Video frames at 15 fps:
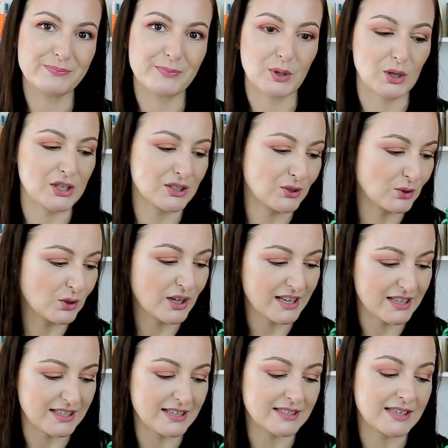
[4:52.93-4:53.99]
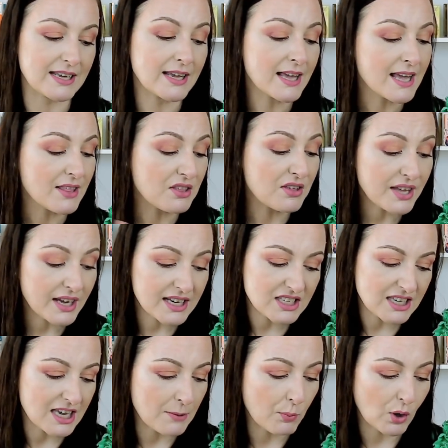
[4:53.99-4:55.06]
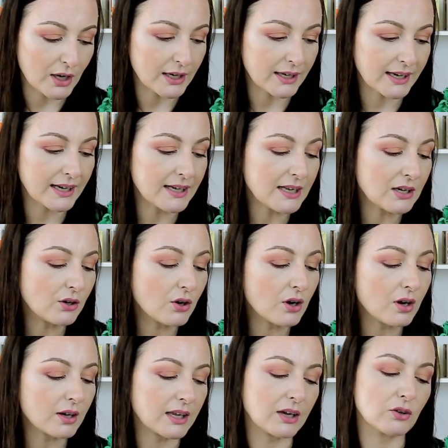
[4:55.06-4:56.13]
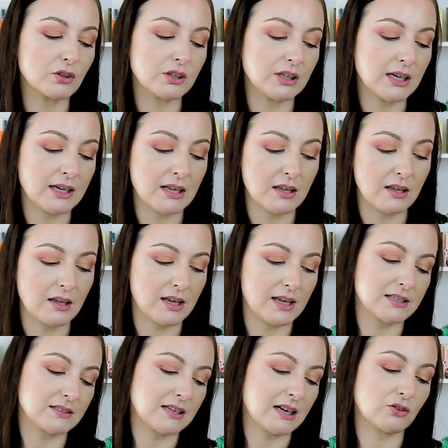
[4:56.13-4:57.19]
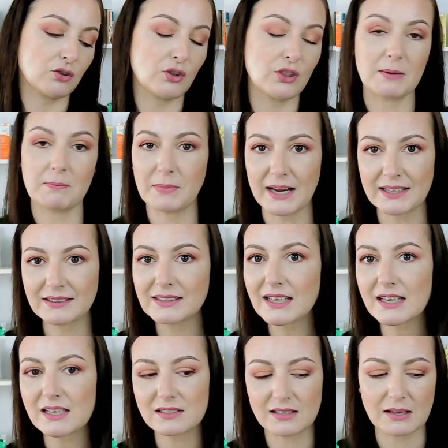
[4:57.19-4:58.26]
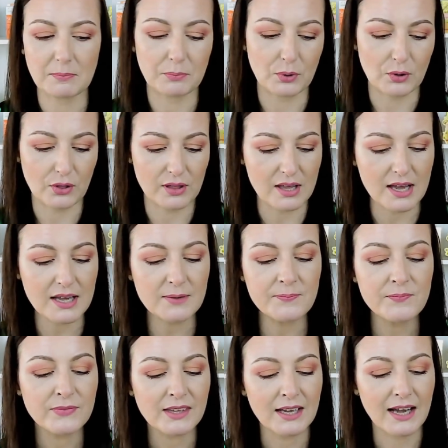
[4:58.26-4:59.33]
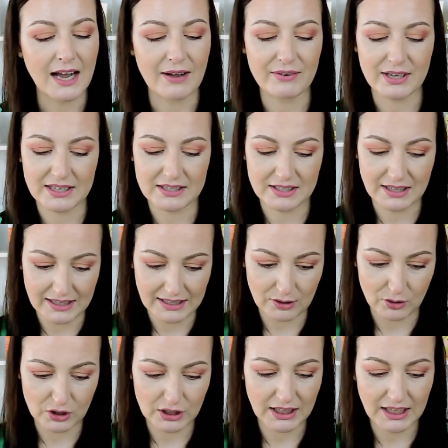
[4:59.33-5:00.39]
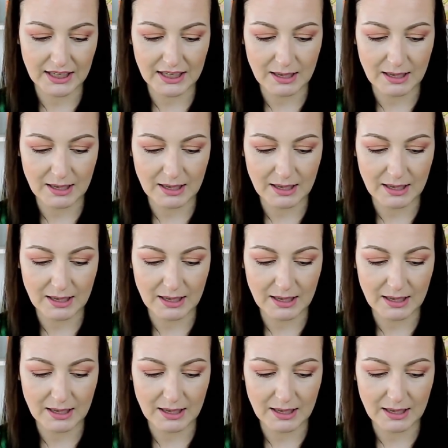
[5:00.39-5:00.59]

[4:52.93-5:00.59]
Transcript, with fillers: porque esto es así. Dice que es hipoalergénico, que contiene extracto de plantas 100%, a ver que sí que contiene